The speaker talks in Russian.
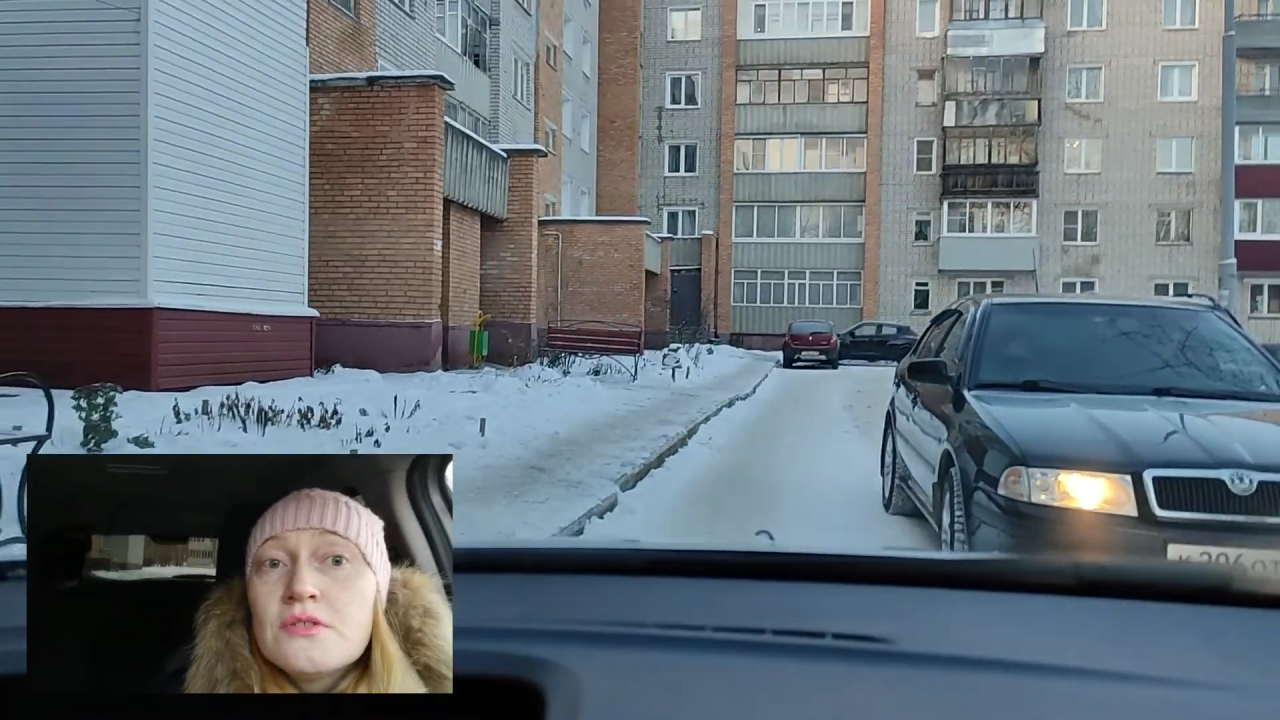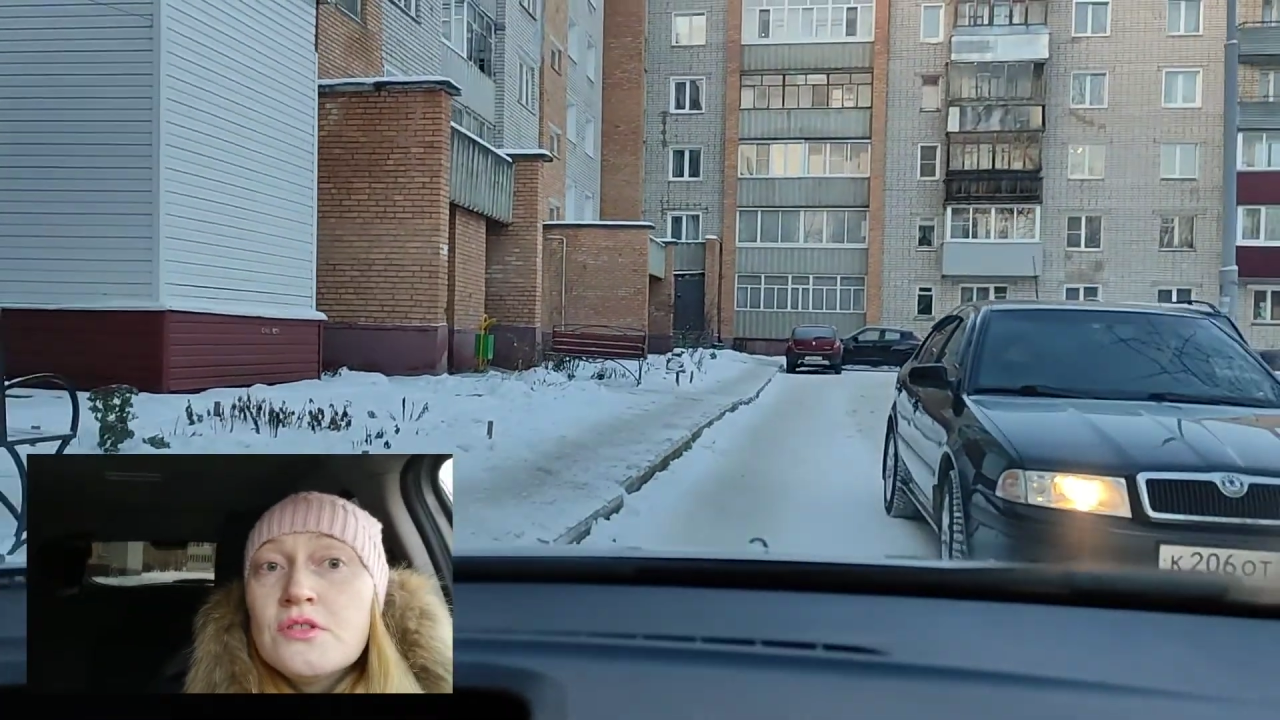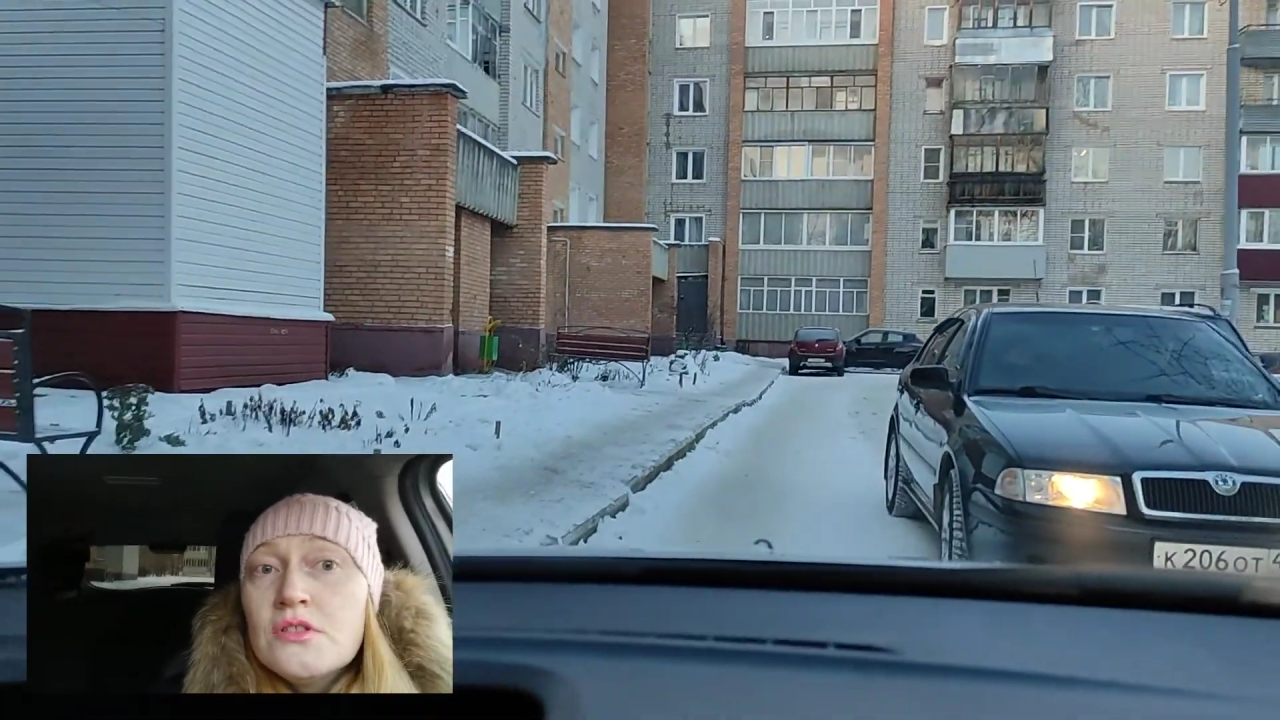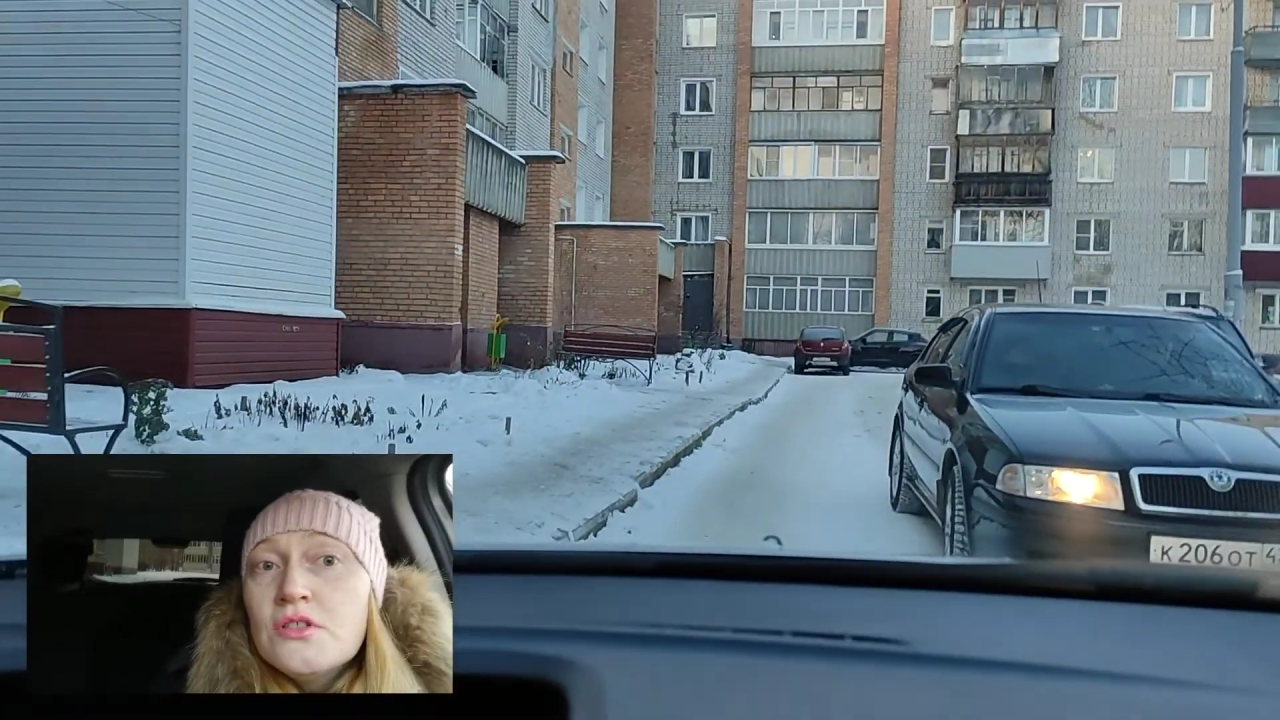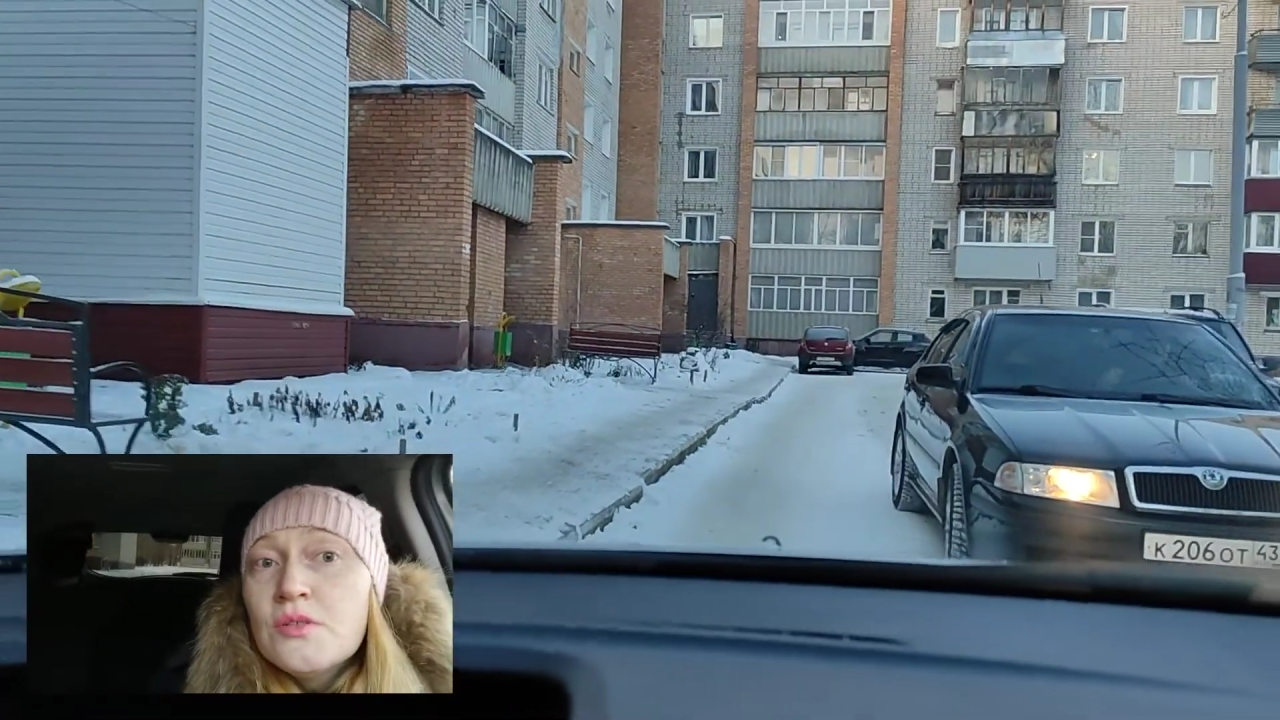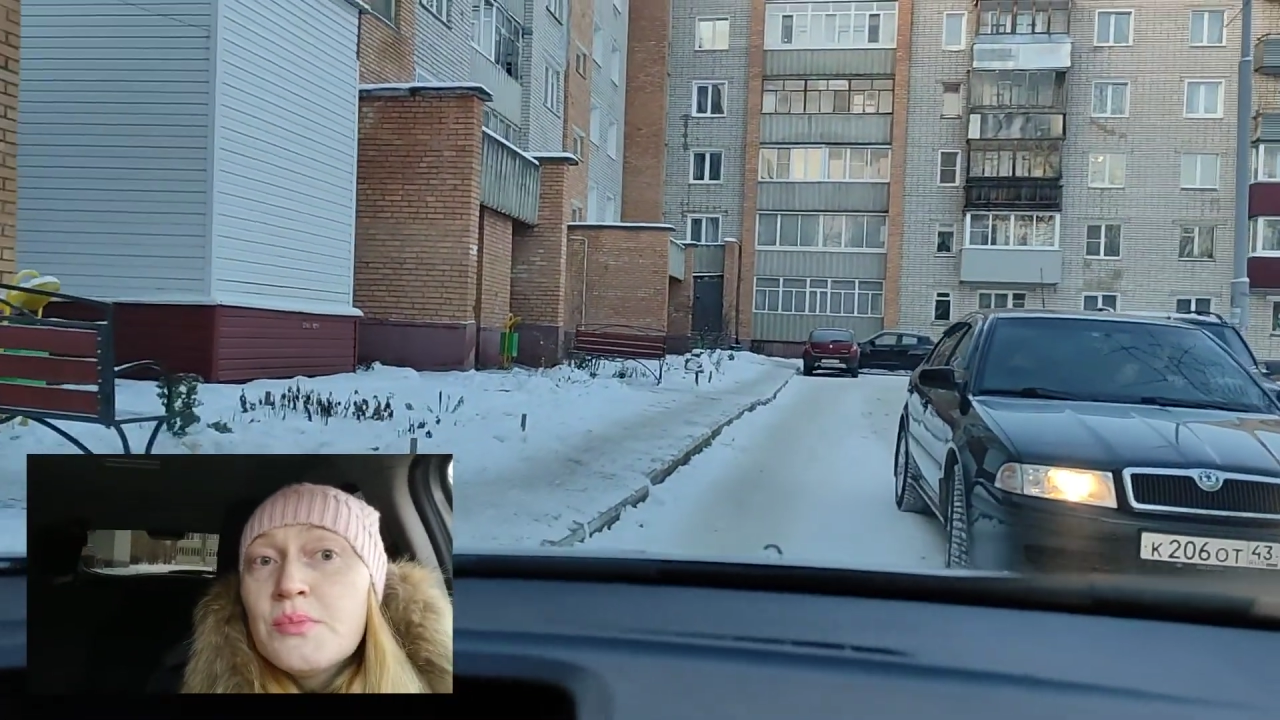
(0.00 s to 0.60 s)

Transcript: диски-то